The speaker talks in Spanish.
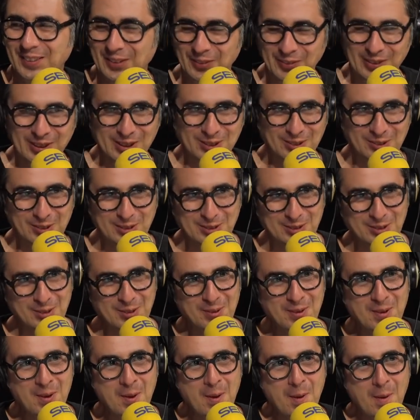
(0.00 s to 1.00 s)
un
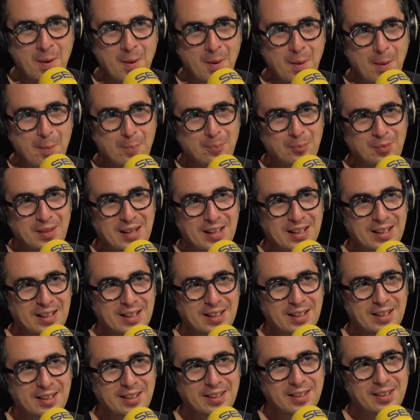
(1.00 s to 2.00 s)
espirituoso. Sí.
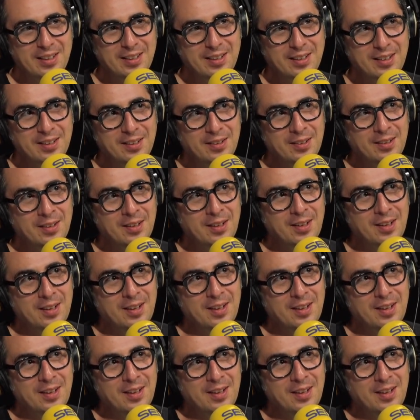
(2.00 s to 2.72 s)
Y.